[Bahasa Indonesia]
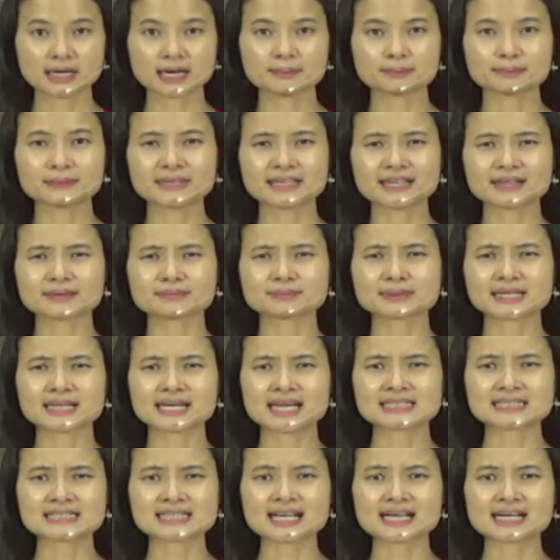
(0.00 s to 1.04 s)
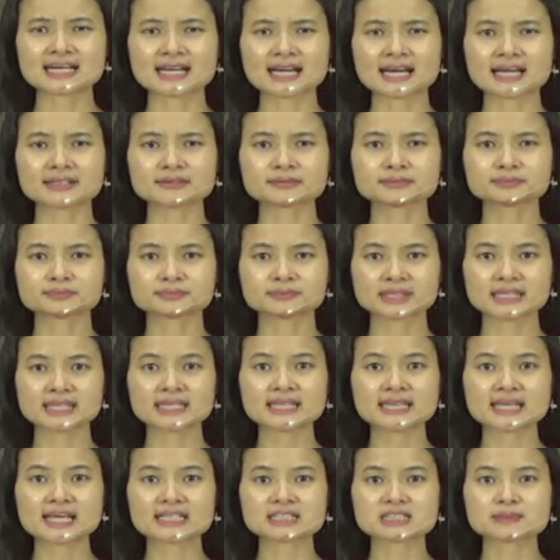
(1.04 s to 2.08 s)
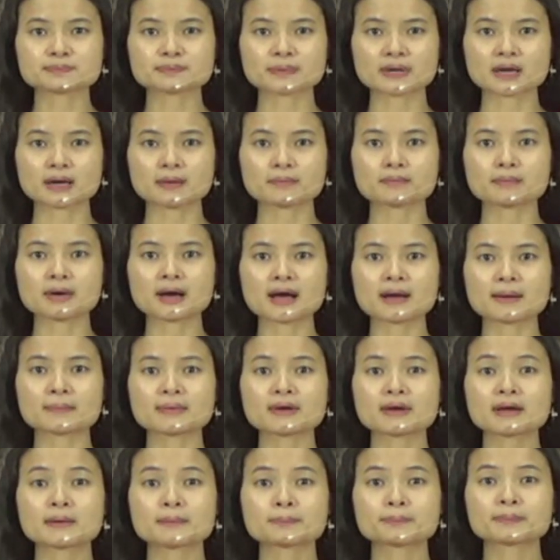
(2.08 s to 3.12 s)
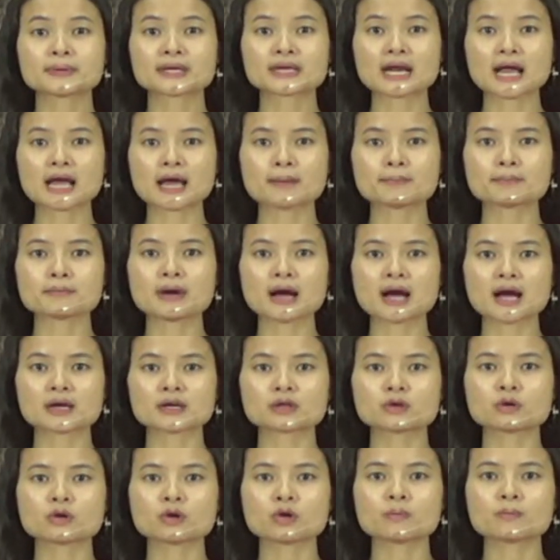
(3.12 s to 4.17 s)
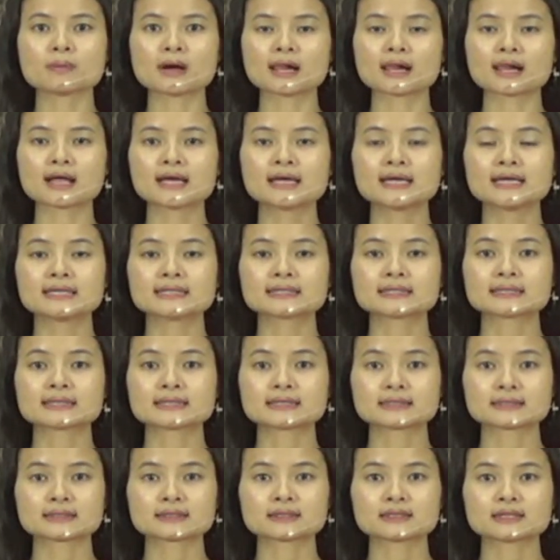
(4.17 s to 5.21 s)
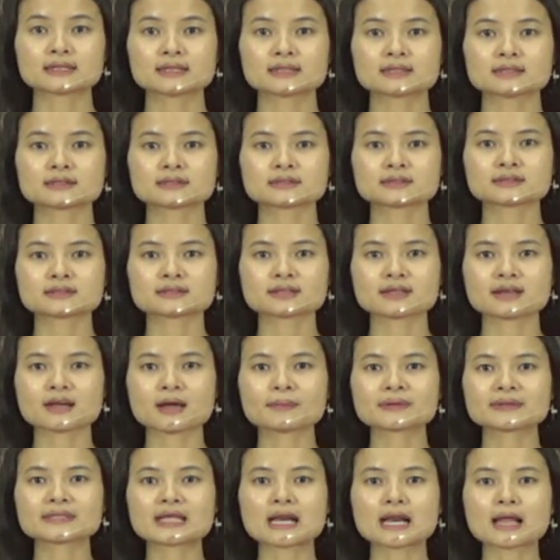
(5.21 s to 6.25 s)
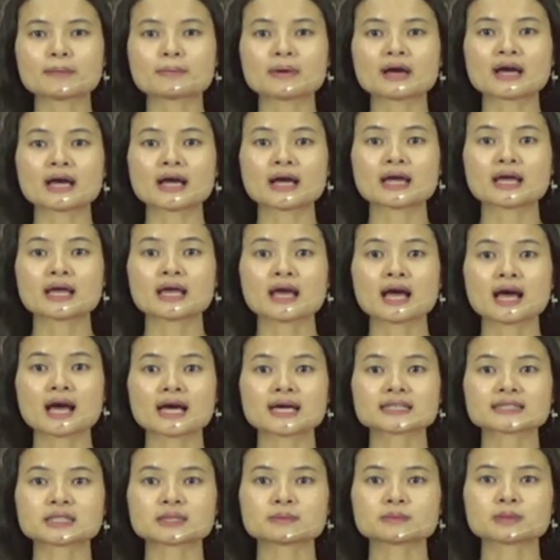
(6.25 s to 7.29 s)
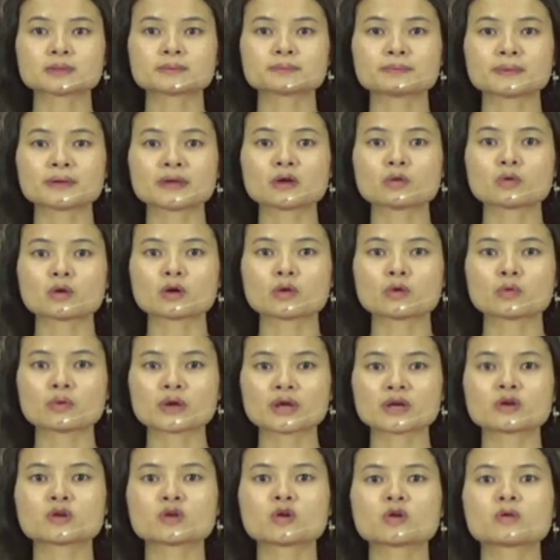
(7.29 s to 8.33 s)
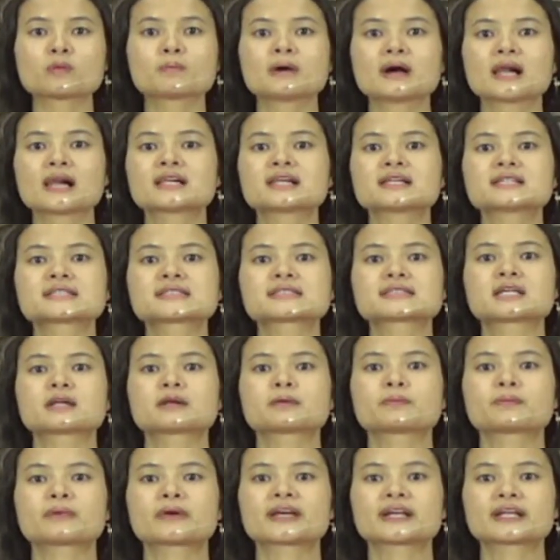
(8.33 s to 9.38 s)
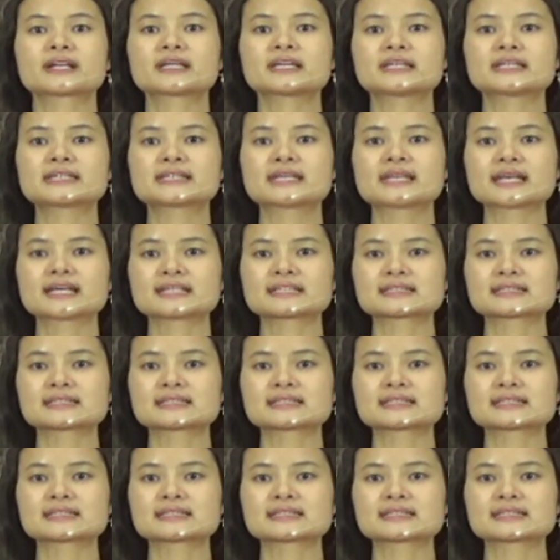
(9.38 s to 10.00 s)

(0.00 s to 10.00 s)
yang berdasarkan indeks perhamba, perhambaan global. Terdapat dalam http www global self index